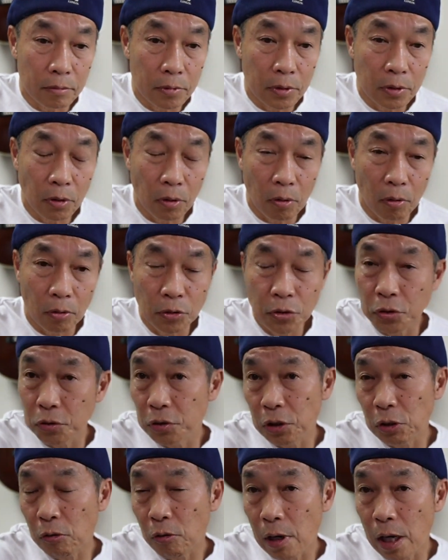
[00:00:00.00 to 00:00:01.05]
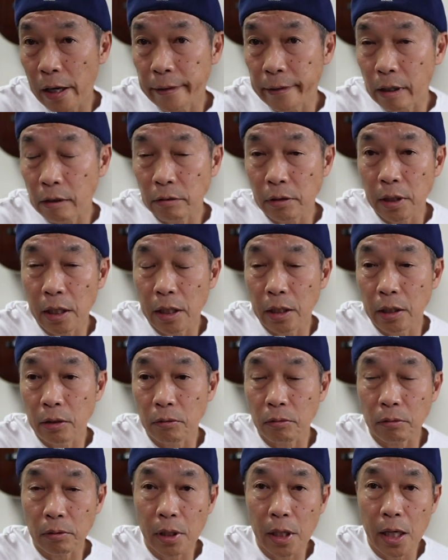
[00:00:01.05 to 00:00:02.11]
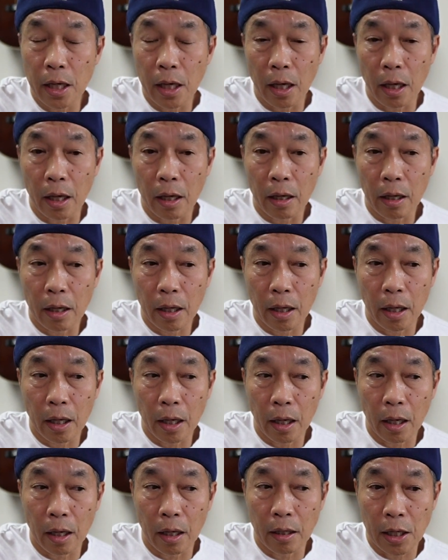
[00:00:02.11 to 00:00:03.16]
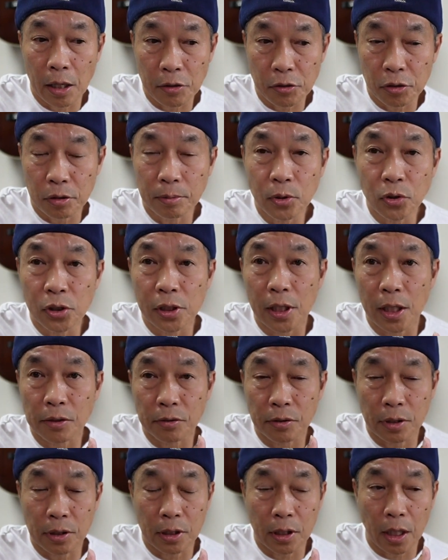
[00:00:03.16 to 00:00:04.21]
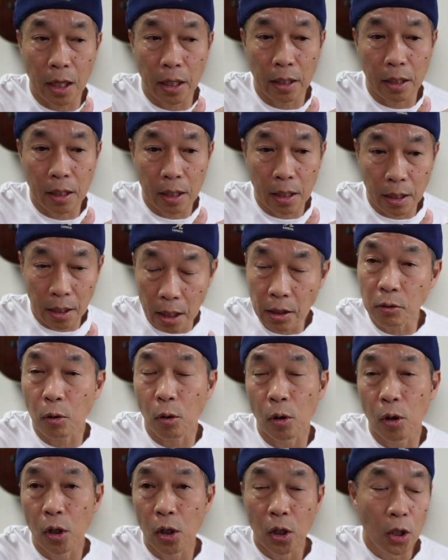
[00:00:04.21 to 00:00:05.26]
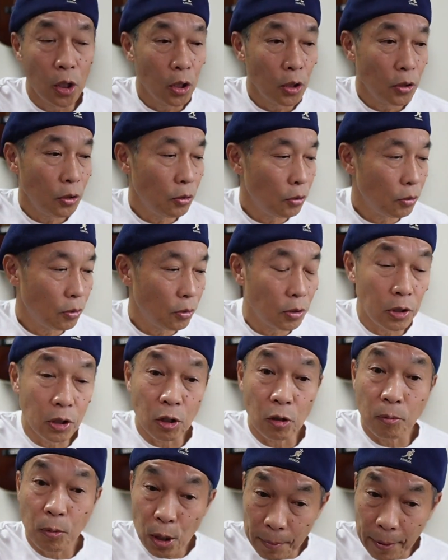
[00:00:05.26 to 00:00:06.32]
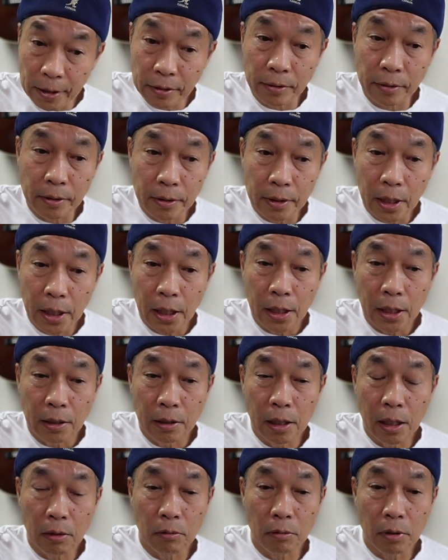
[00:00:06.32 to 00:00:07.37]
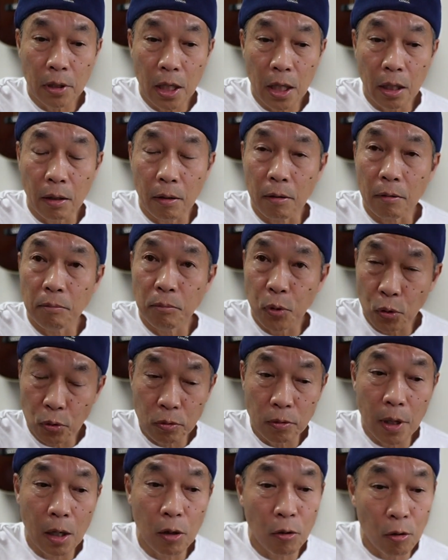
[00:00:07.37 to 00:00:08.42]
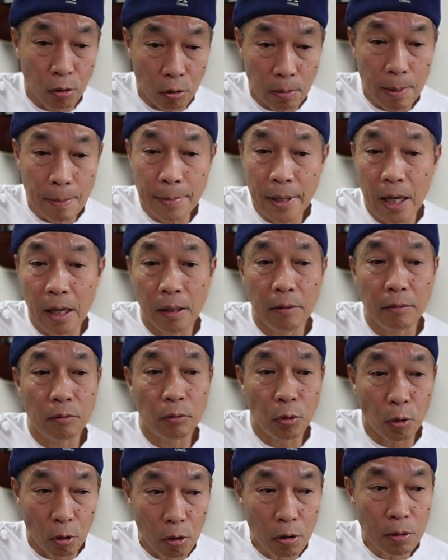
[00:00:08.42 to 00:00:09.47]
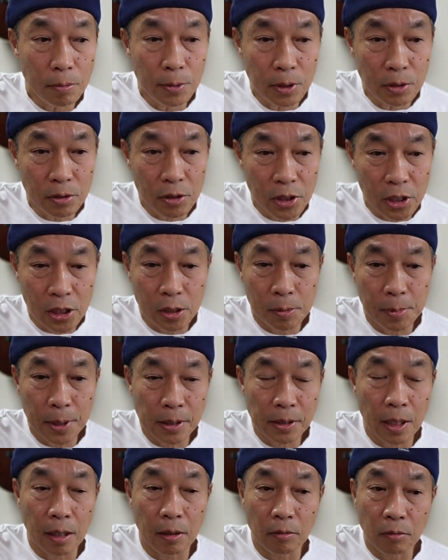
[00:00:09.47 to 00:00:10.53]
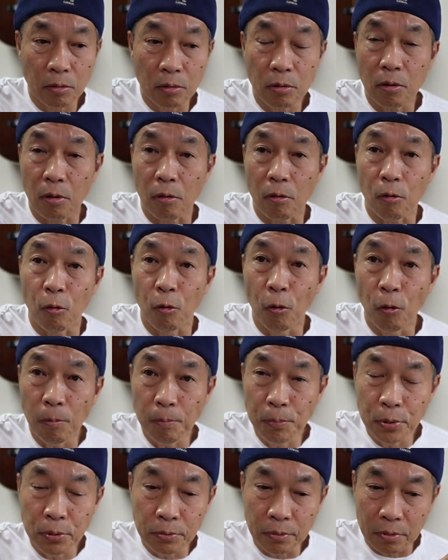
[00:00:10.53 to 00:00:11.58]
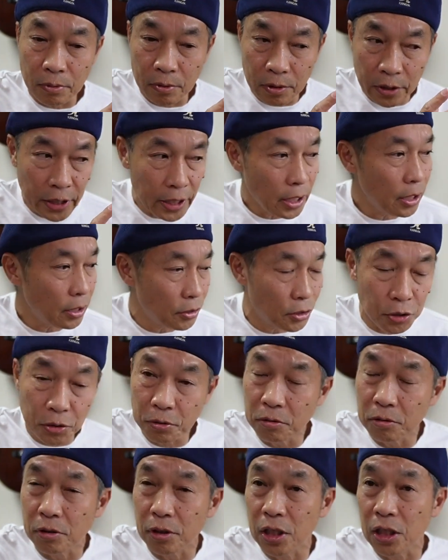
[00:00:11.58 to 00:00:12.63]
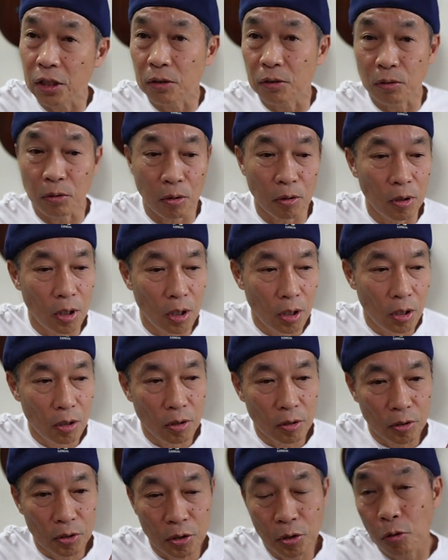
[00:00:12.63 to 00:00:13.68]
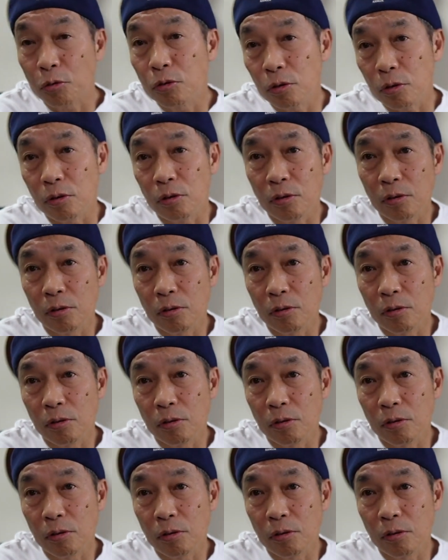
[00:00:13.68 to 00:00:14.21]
そのチューニングを変えなくていいので、練習もしやすいんじゃないかなというふうに思います。なので僕はこのまま当分岸辺さんのオープン D チューニングの曲